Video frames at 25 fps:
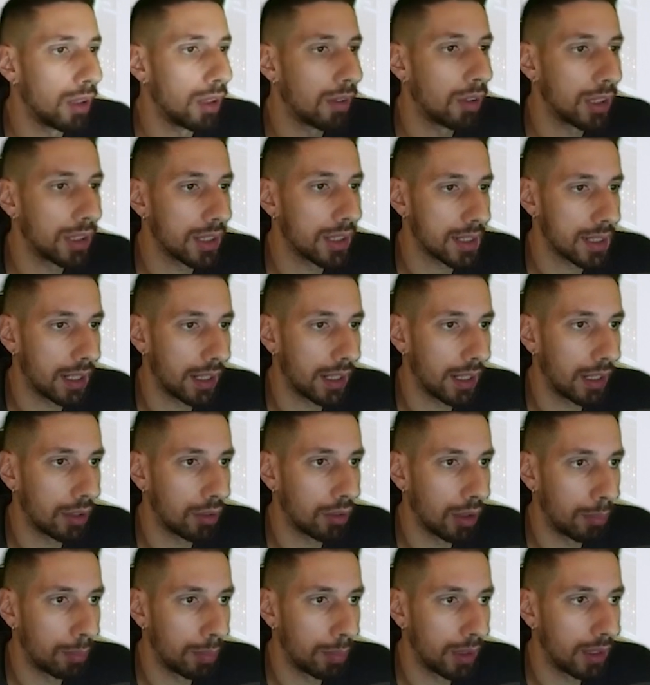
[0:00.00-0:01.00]
volta
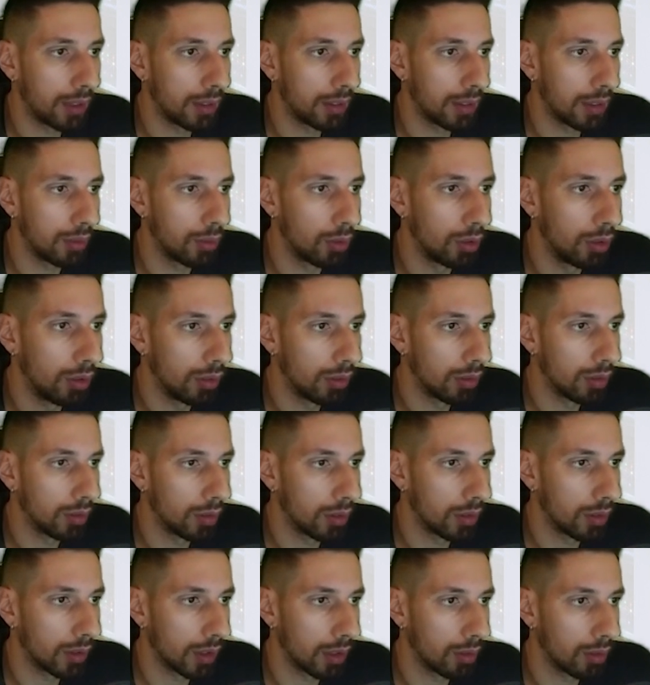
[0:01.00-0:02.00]
scaricato
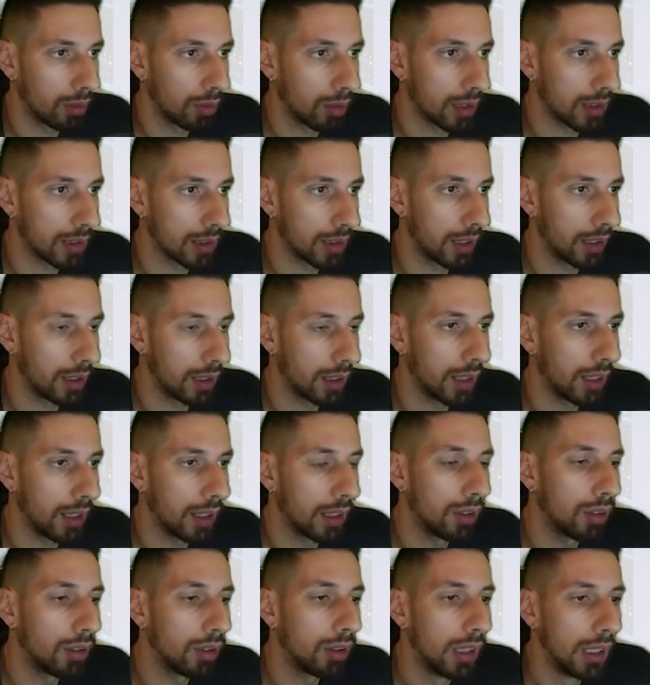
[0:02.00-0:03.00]
l'applicativo, sta ancora
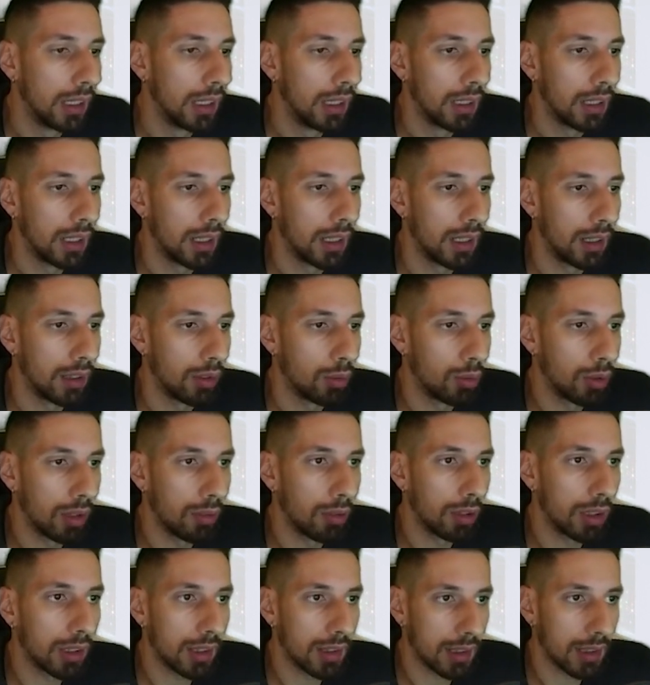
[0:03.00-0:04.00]
scaricando, eh,
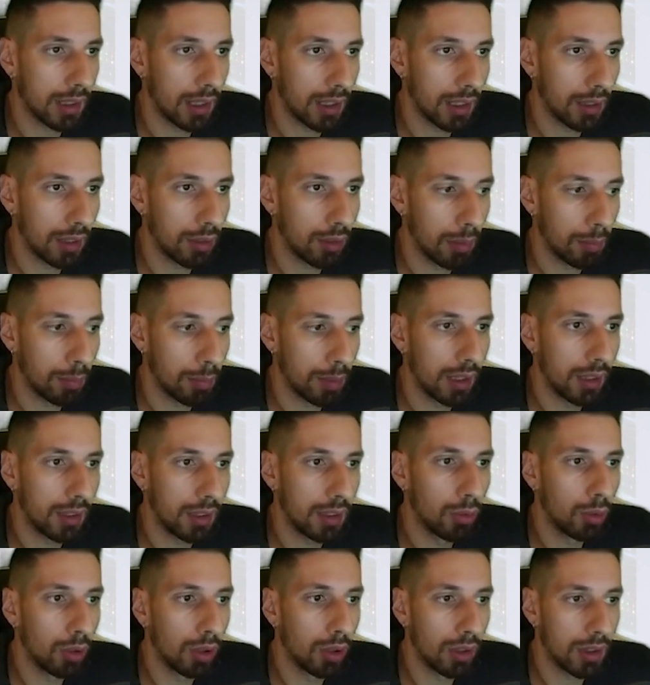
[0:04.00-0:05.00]
una volta scaricato
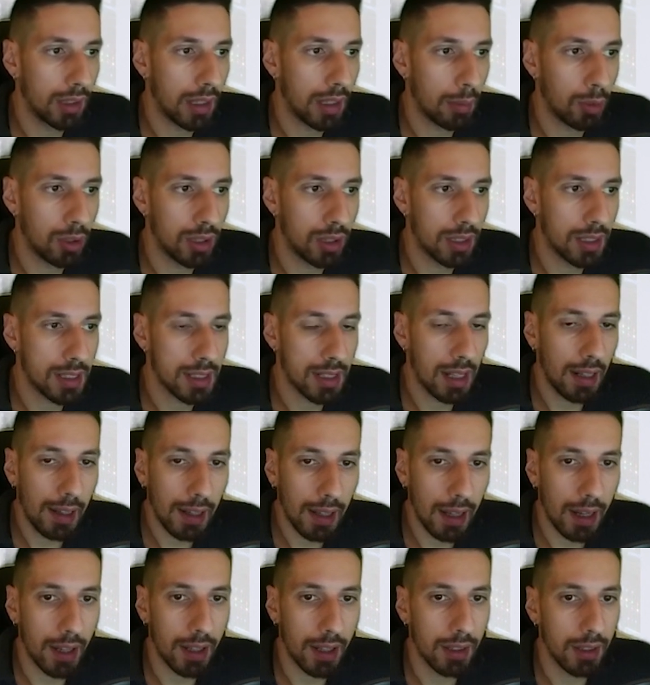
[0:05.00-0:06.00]
l'applicativo lo andiamo ad
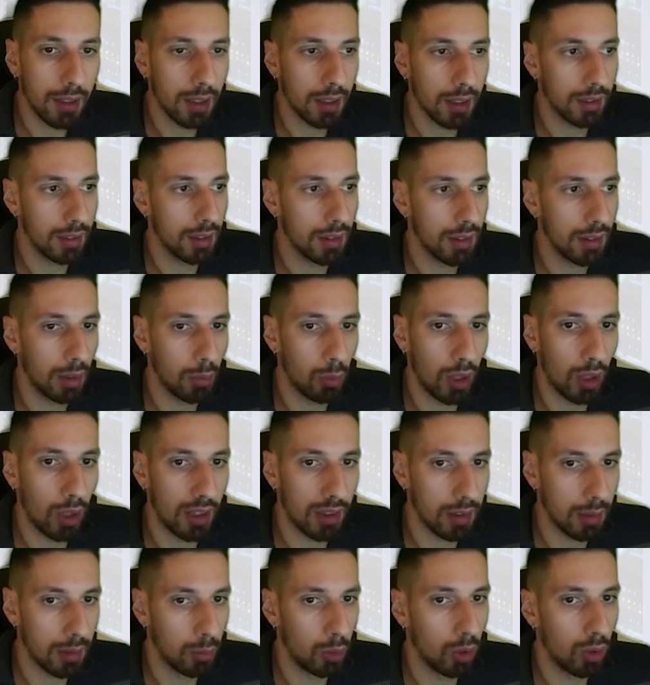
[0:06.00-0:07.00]
installare, attendiamo un
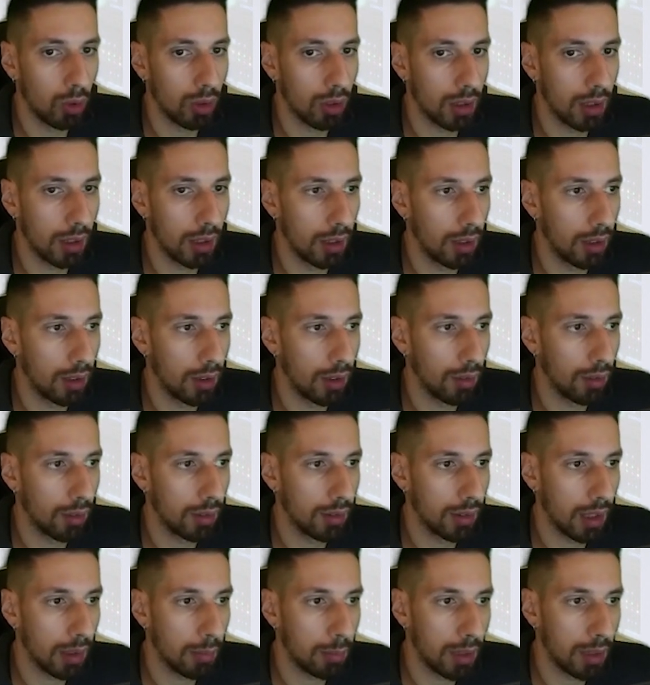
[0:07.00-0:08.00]
attimo che
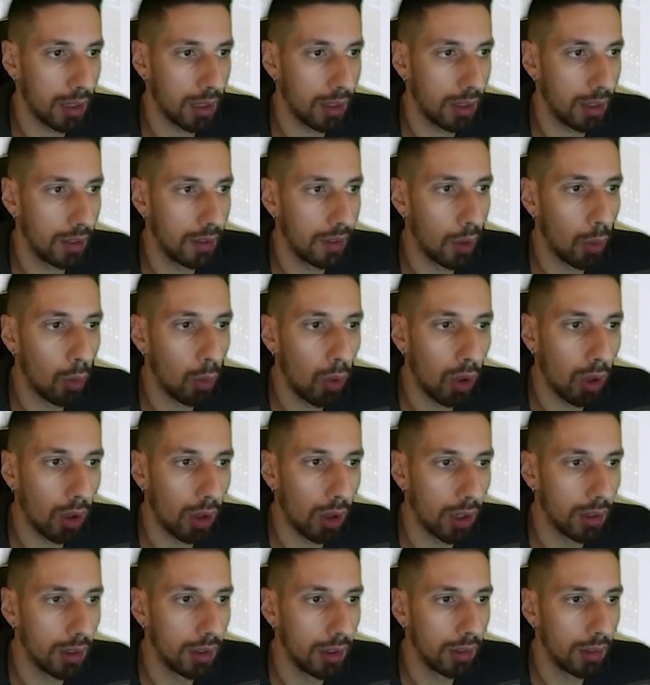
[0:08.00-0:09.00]
termini il
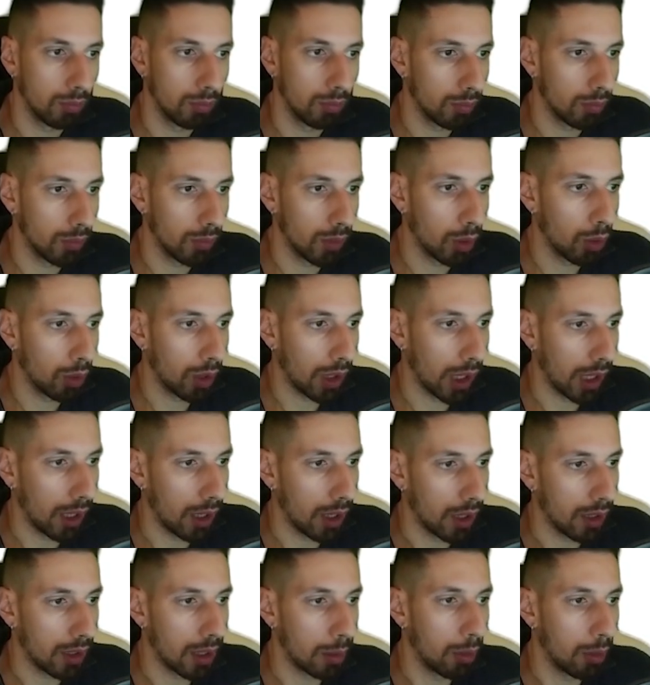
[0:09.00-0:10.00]
download, ok
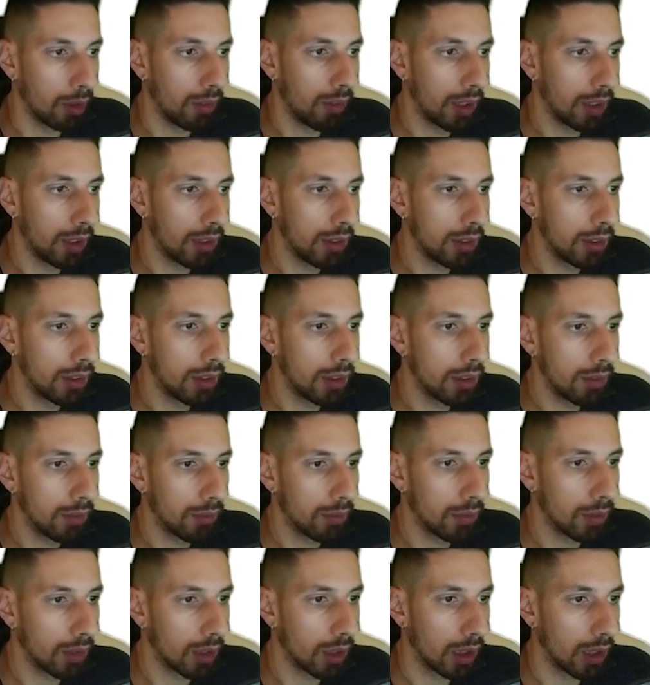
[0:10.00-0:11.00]
andiamo avanti,
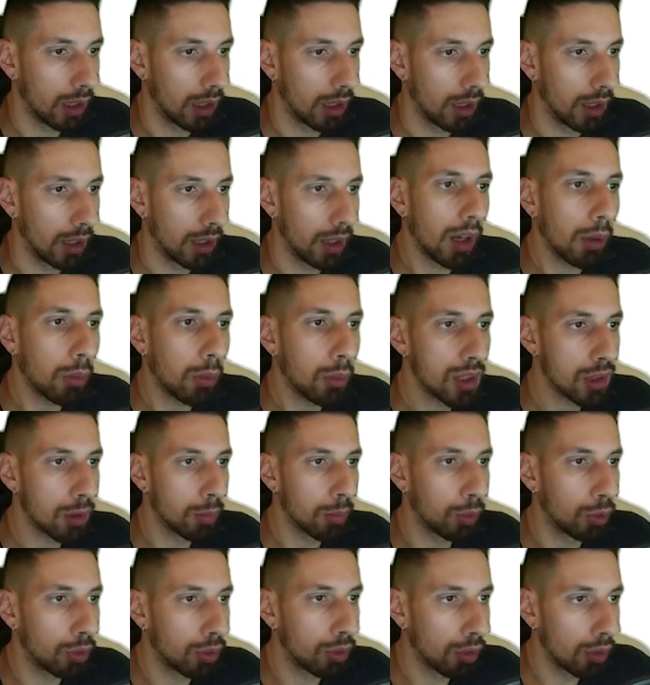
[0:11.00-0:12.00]
eh, a
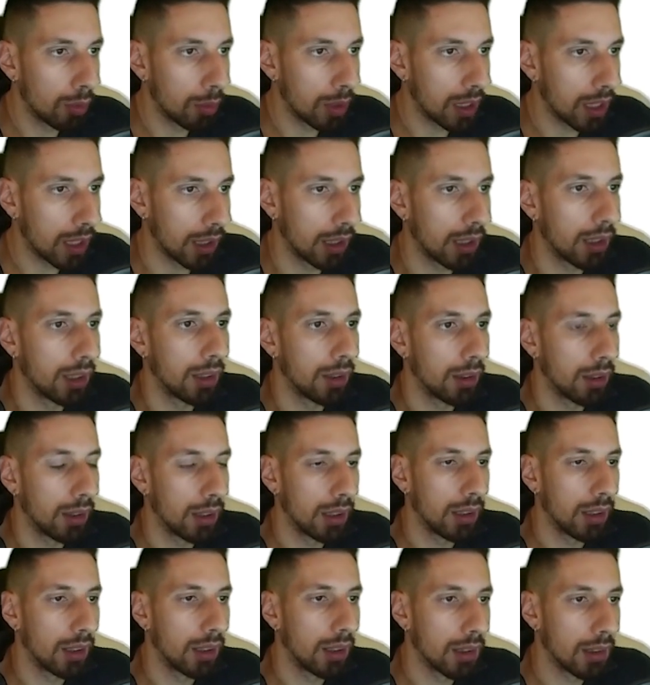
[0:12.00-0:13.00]
questo punto lui mi chiede
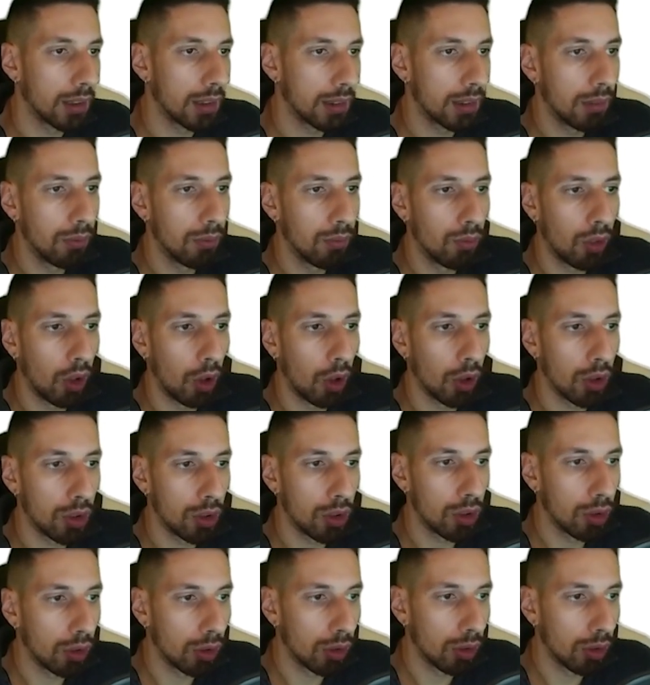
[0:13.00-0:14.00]
eh, se
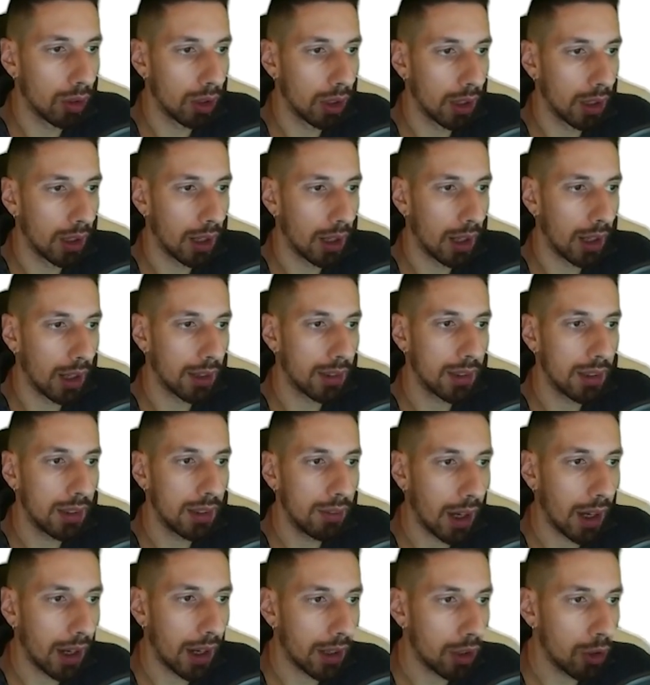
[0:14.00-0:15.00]
voglio
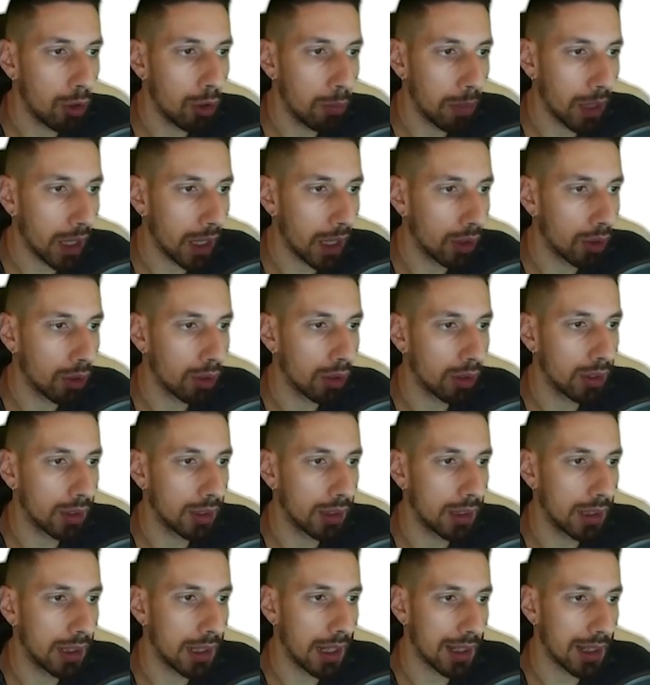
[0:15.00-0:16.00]
attivare o meno
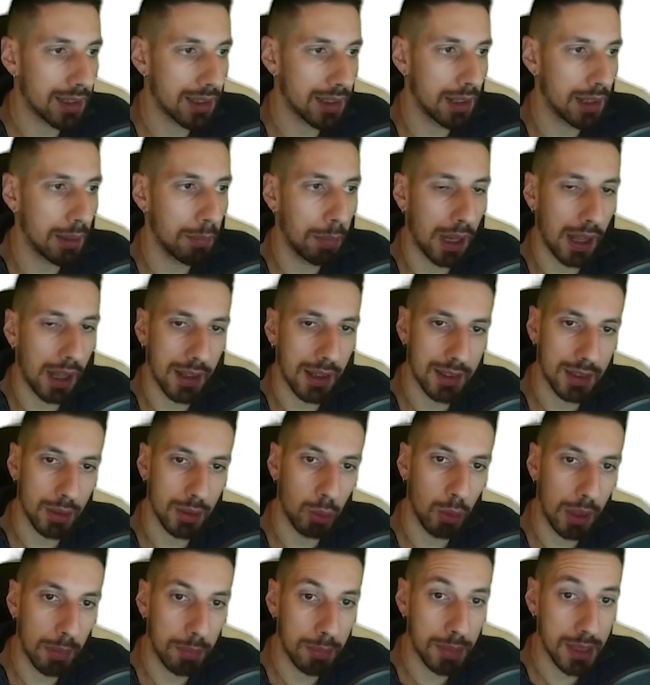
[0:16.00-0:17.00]
TS Plus
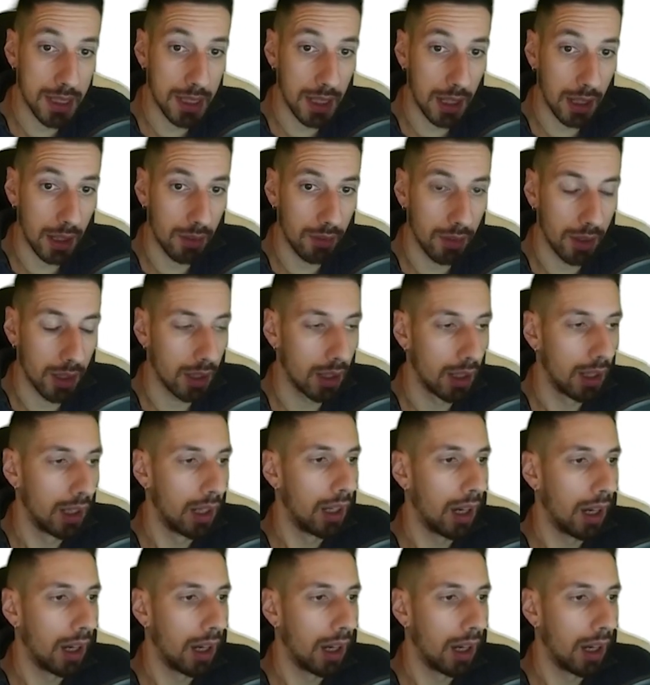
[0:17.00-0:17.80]
Web Server.